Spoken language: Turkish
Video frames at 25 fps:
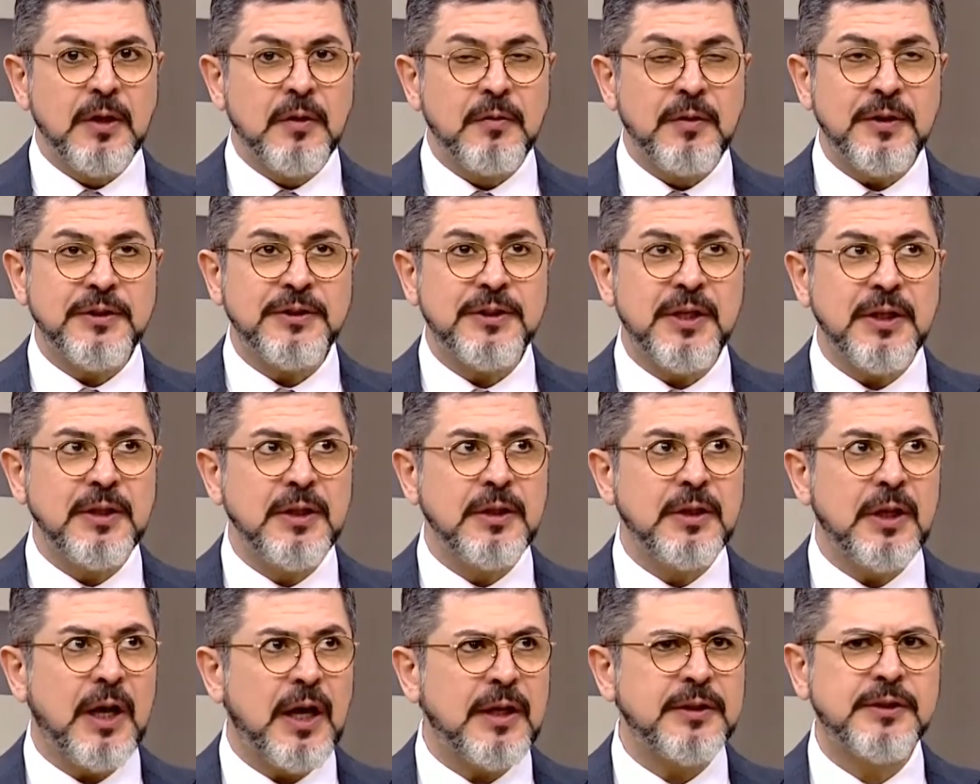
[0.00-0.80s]
ve
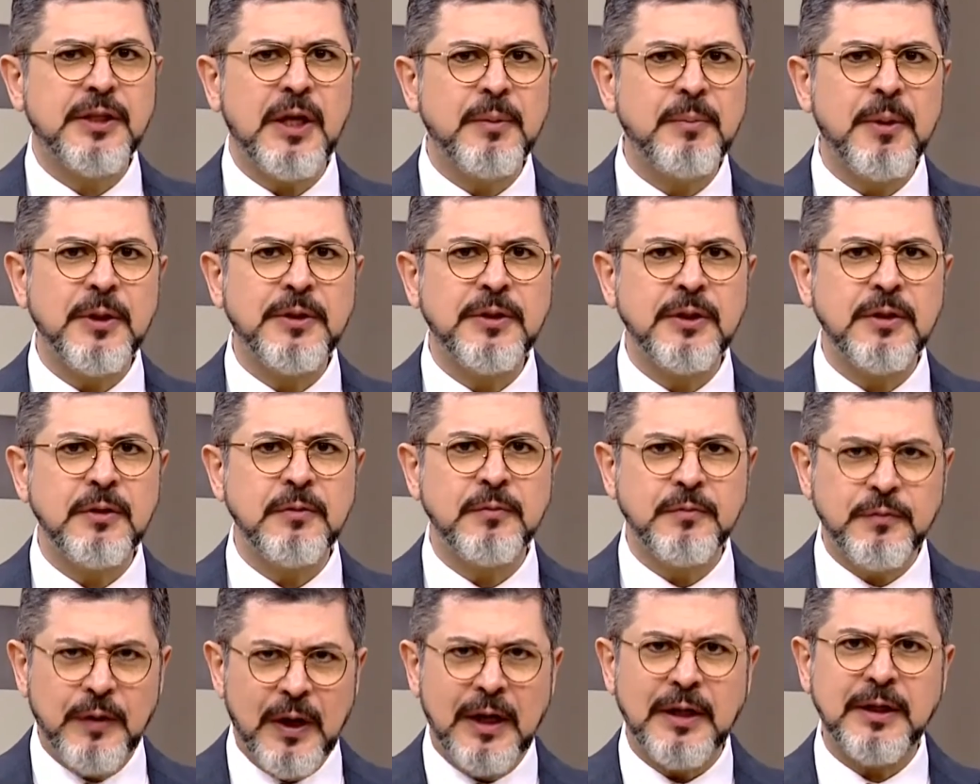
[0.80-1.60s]
senin
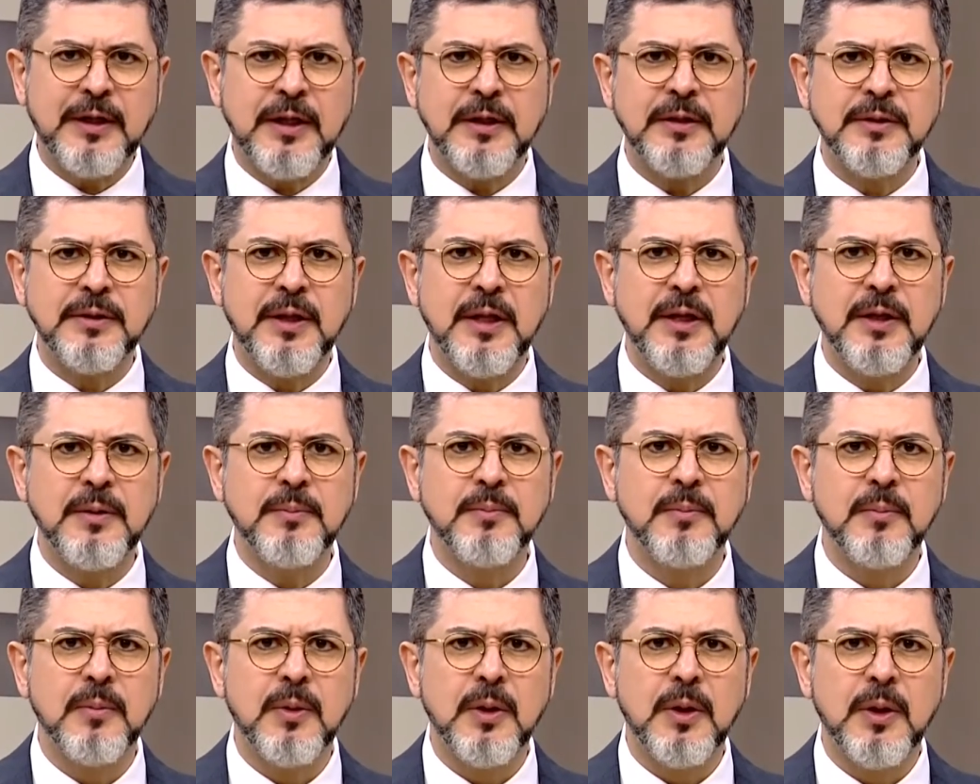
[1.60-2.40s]
azametinin farkındayım.
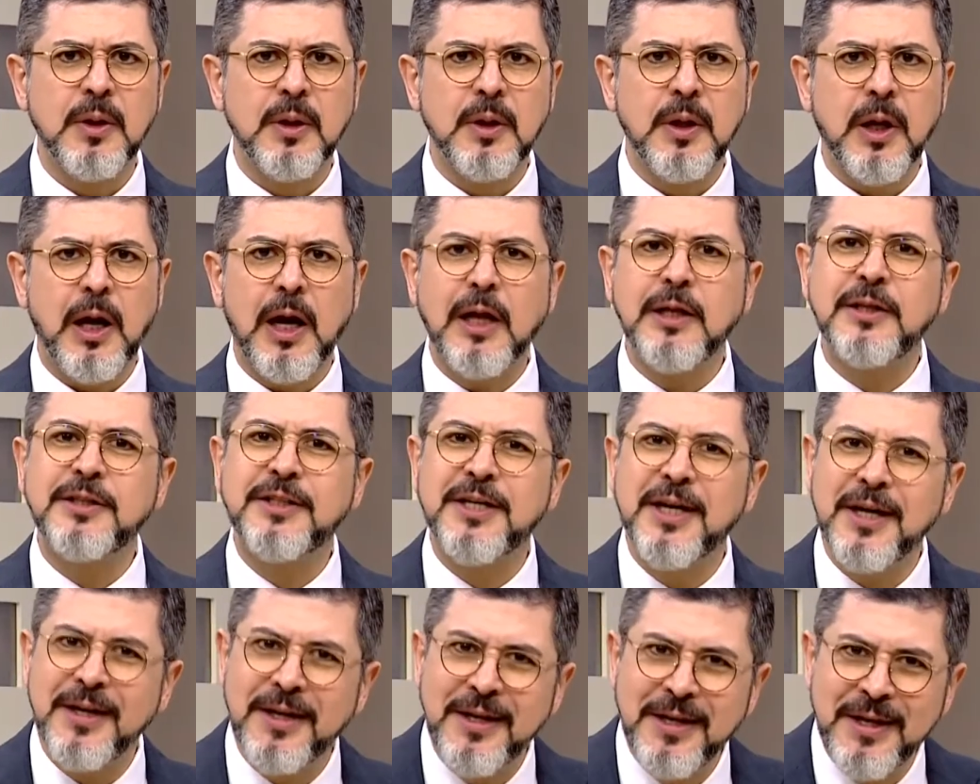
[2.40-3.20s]
El
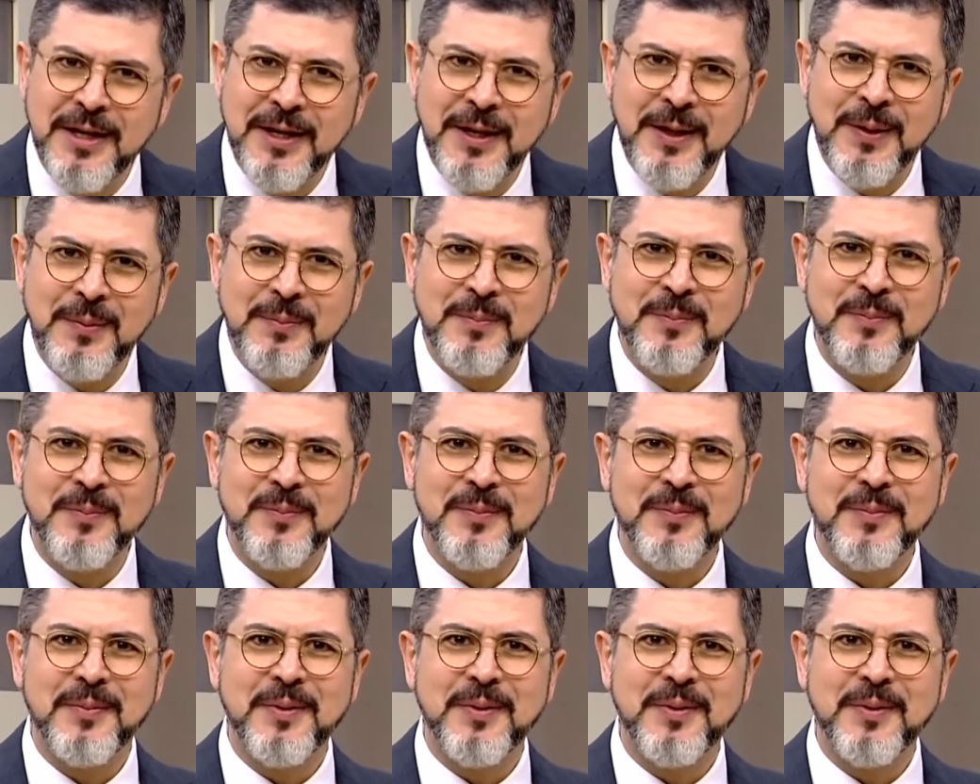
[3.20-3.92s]
kerim.